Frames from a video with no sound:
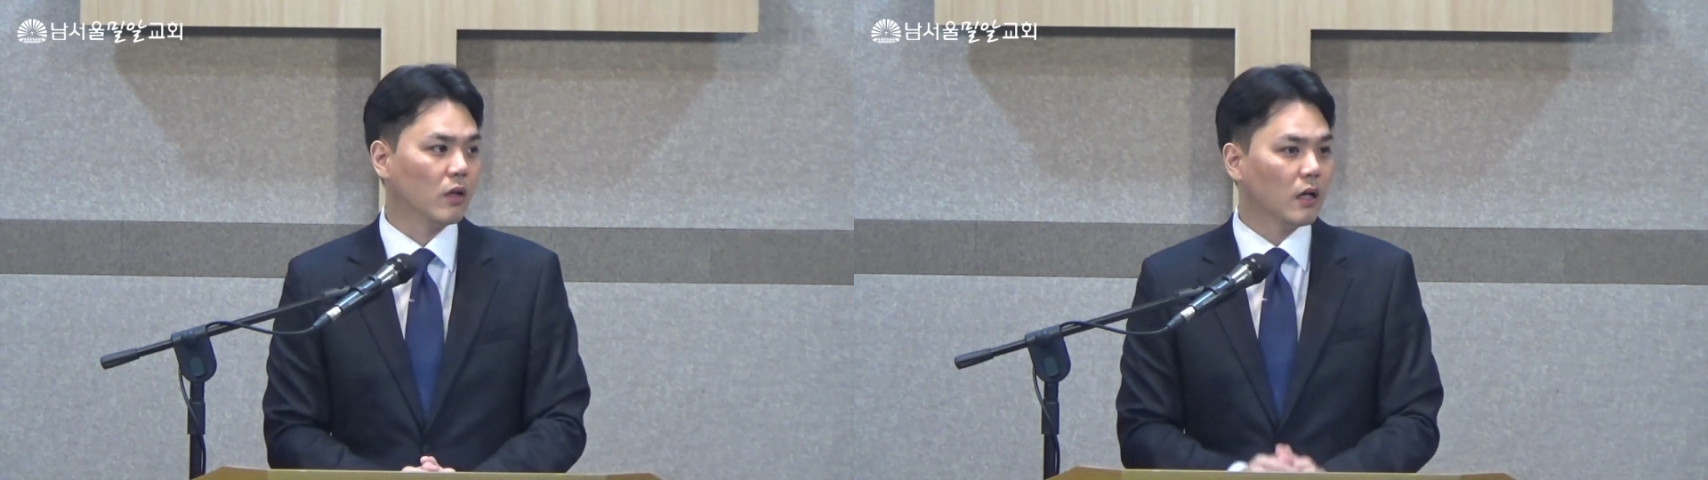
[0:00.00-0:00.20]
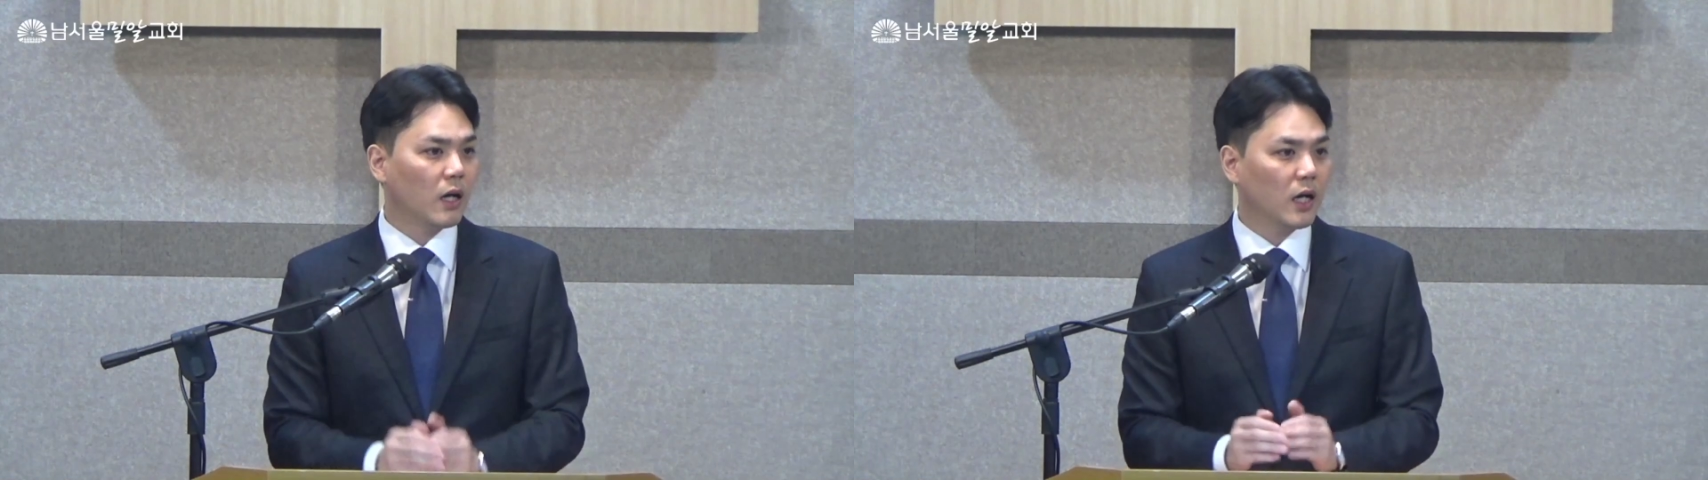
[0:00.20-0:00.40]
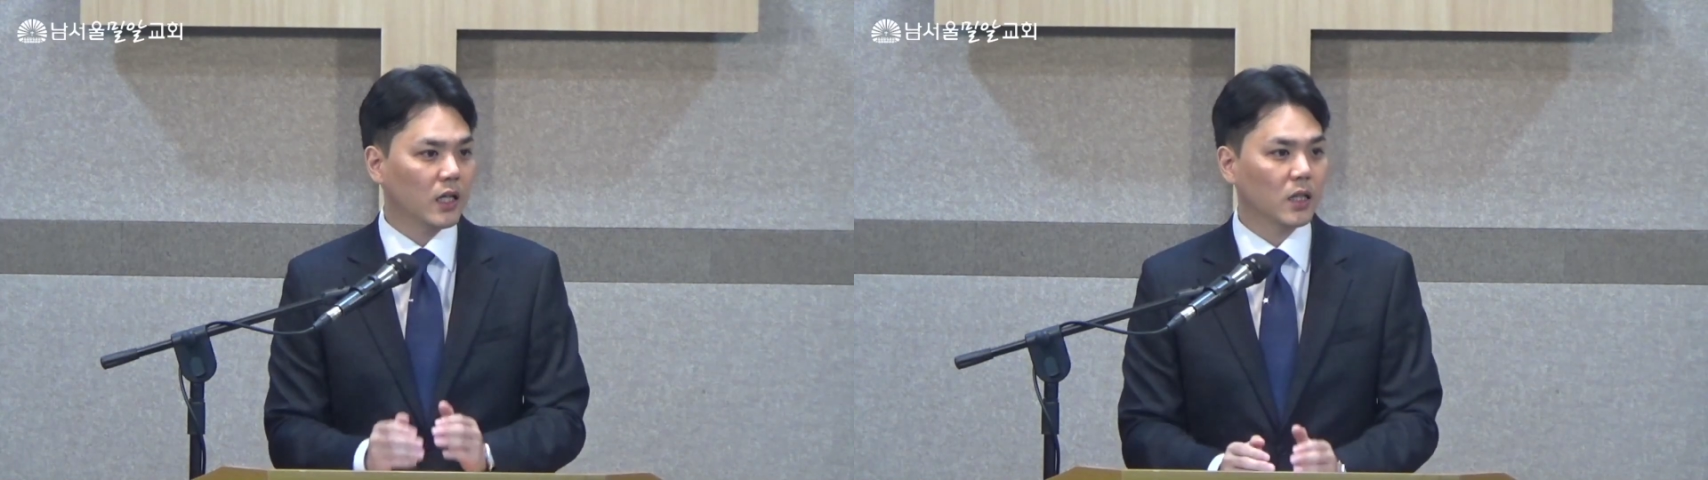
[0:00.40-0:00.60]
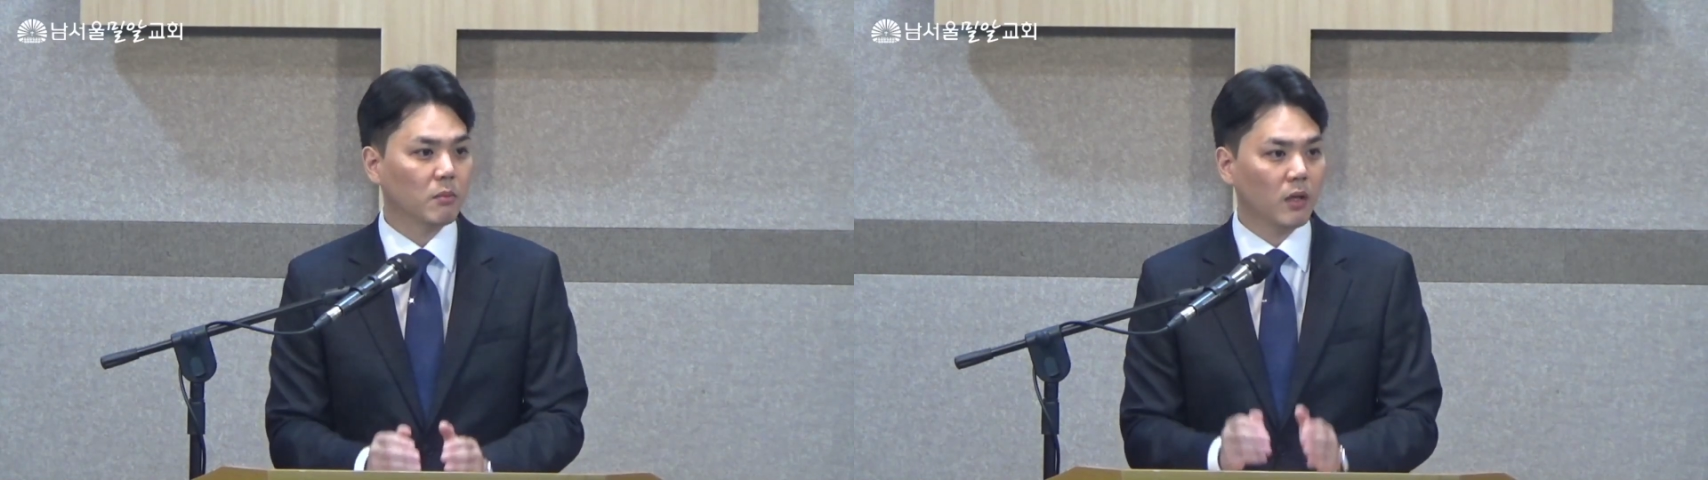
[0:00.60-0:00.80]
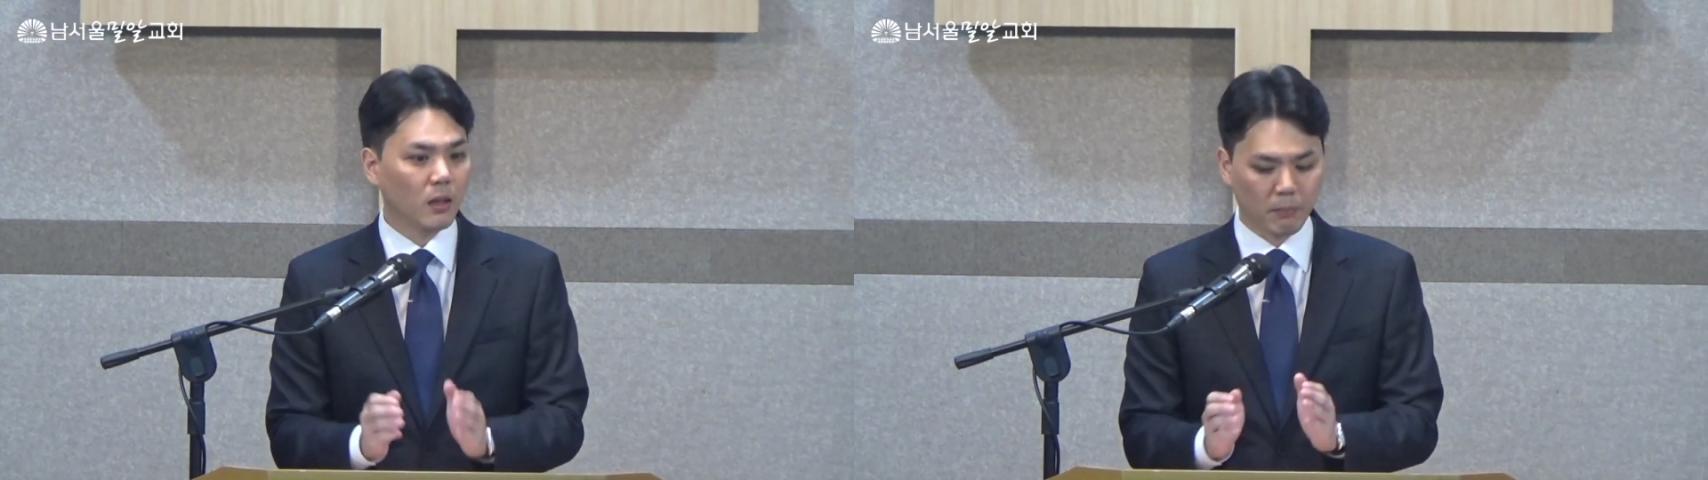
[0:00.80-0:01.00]

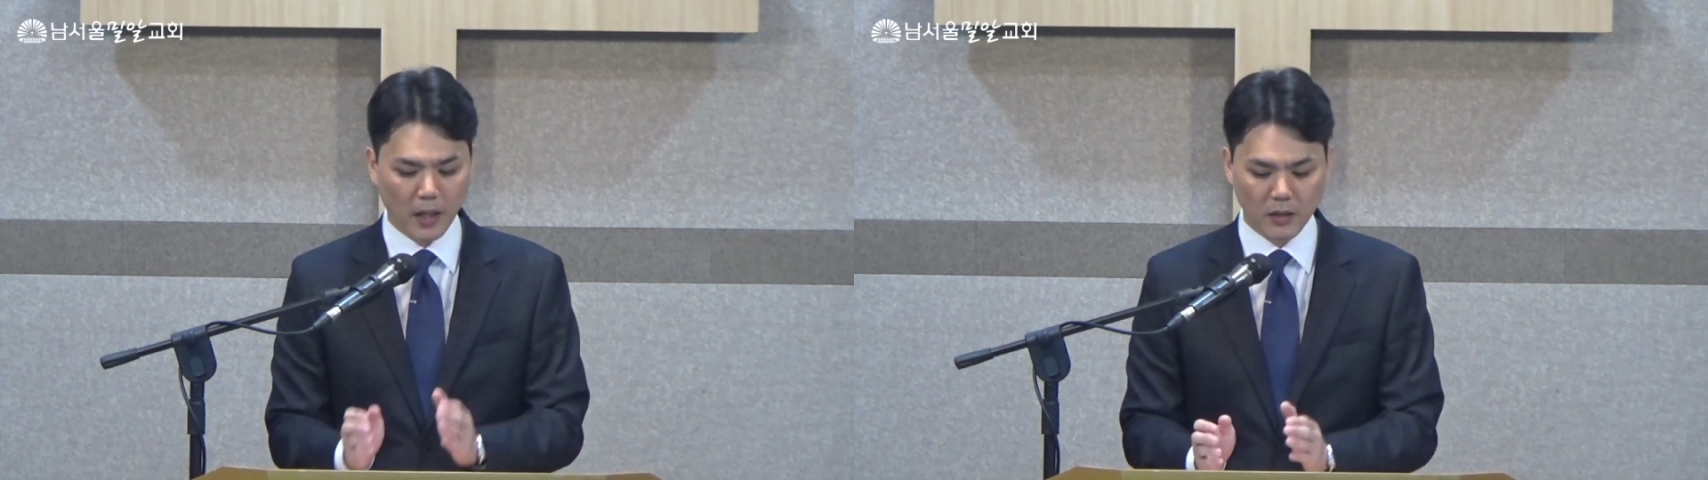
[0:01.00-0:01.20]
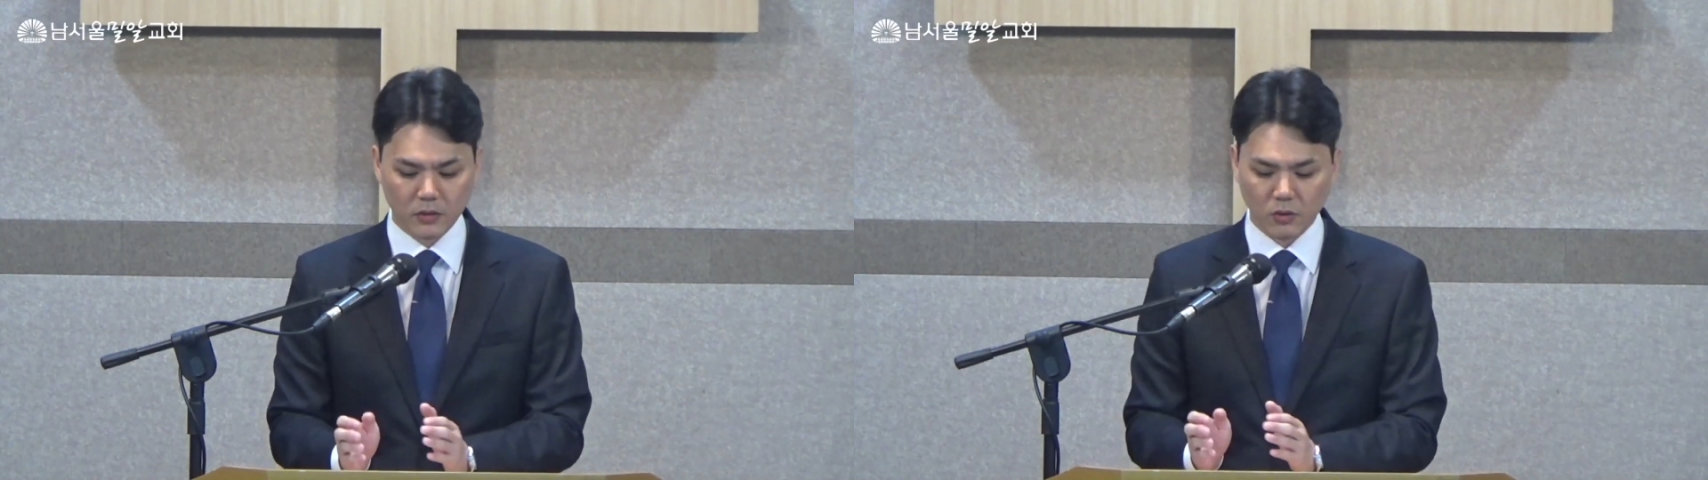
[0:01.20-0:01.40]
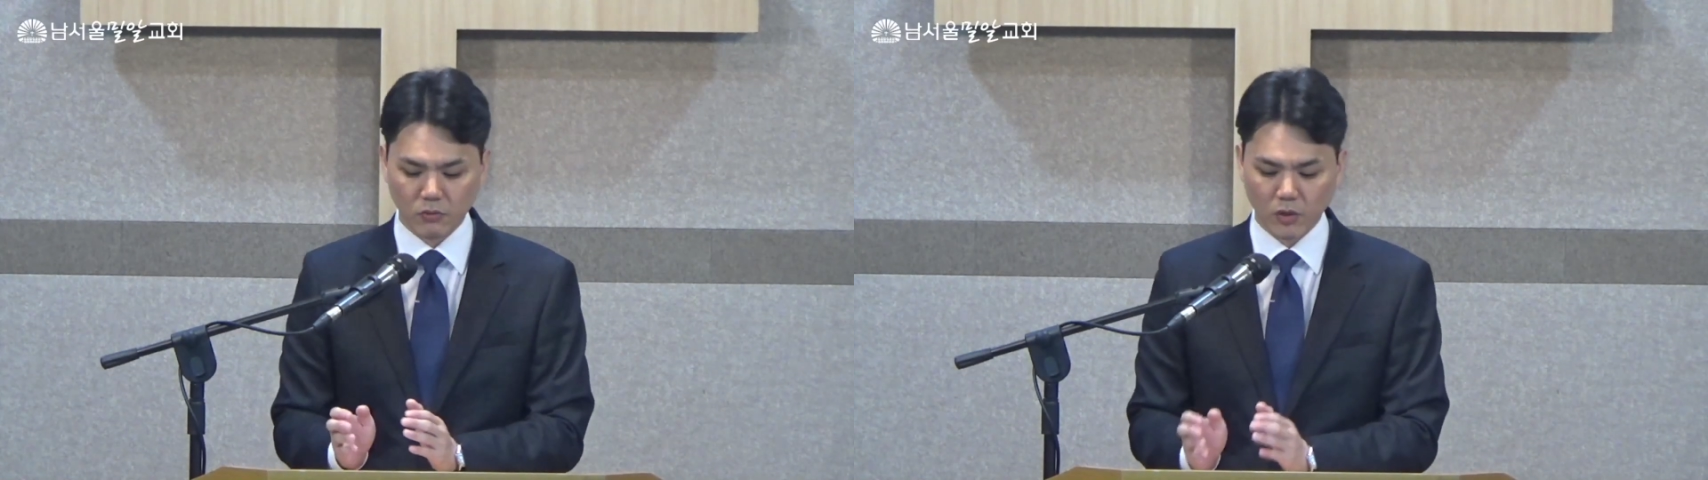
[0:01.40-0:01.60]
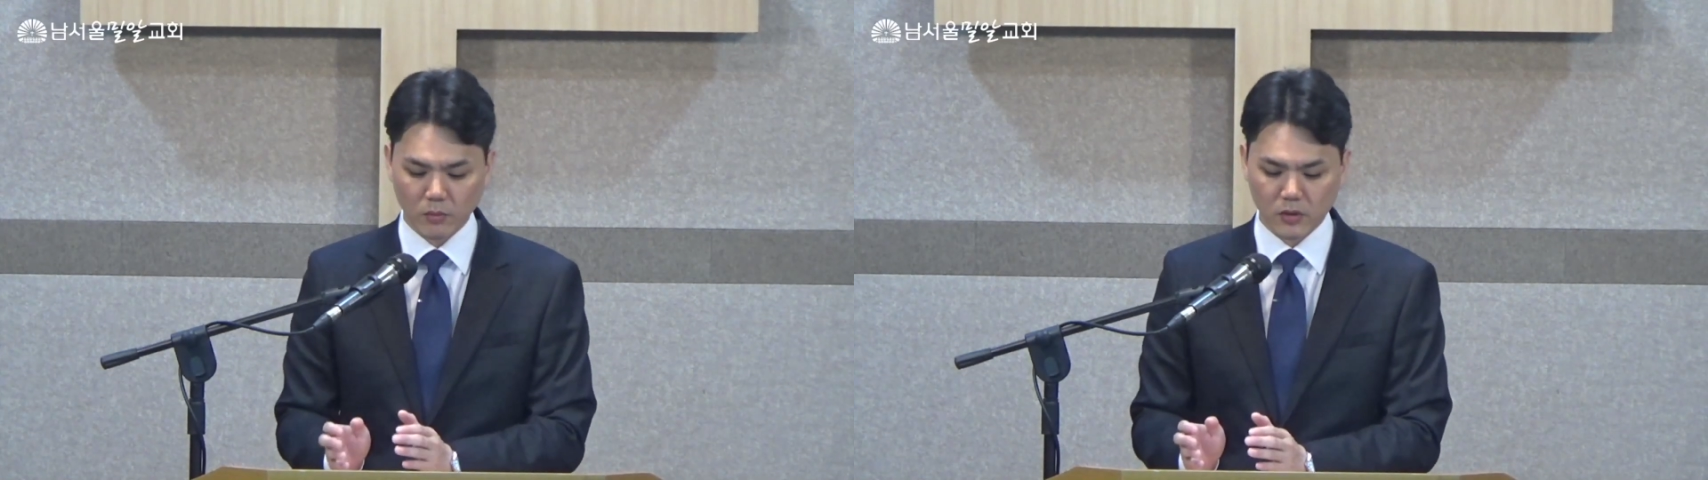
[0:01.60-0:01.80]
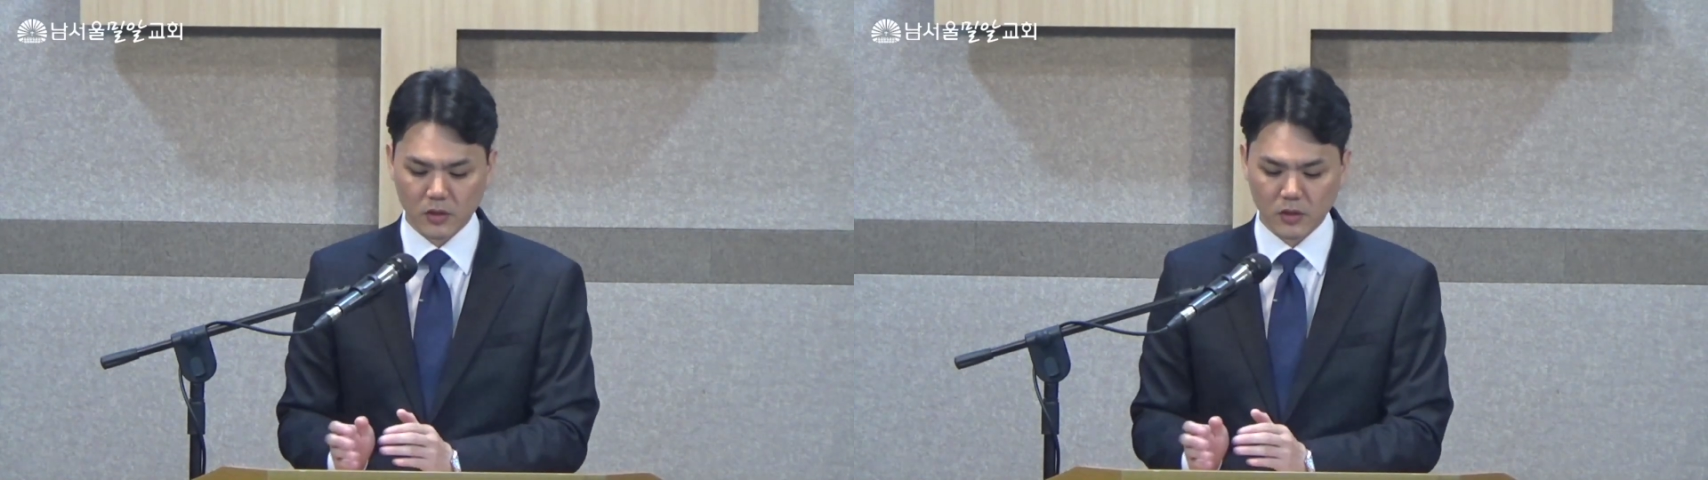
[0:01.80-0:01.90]
하나님의 백성됨을